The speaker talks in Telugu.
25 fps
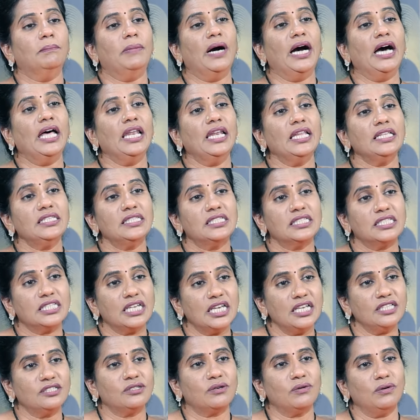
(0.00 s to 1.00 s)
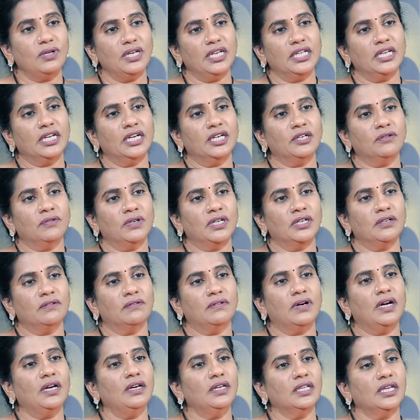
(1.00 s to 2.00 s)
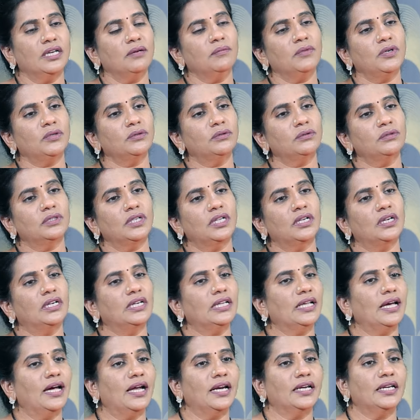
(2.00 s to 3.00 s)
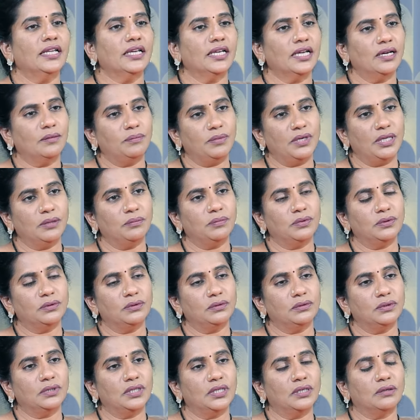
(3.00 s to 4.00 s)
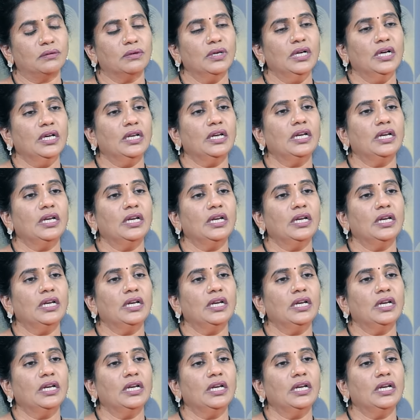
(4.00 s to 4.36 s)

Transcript: బ్యాలెన్స్ చేసుకోలేనటువంటి వాళ్ళు ఏమవుతున్నారంటే హ్యాండిక్యాప్డ్ అయిపోతున్నారు